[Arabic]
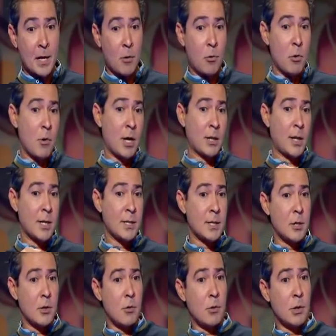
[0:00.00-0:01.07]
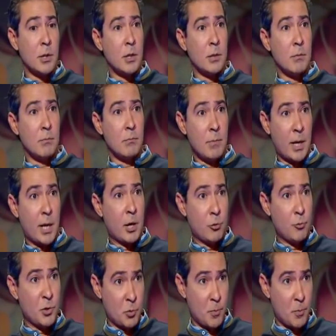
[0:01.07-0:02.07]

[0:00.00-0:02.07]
لو كل واحد حس ان هو مكانه